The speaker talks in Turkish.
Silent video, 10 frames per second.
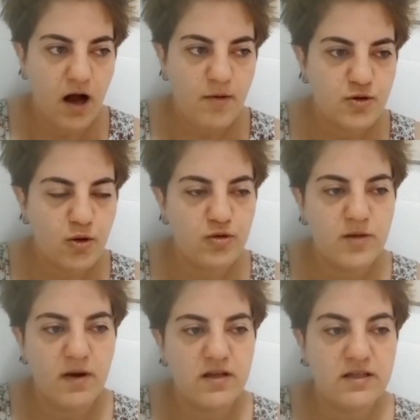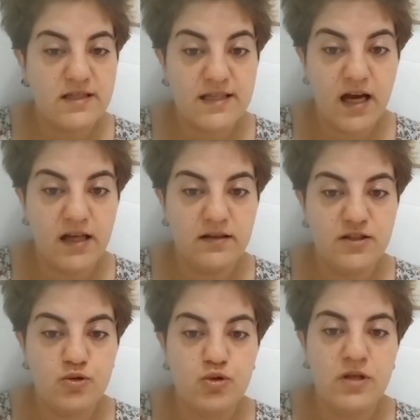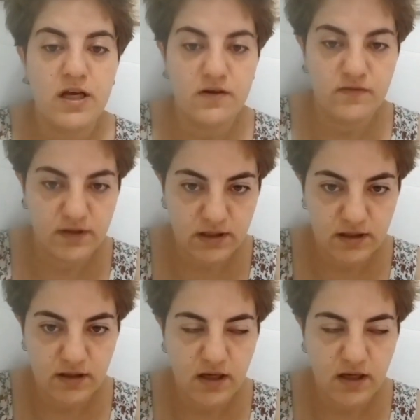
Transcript: Ama son zamanlarda sadece şuna evrildi.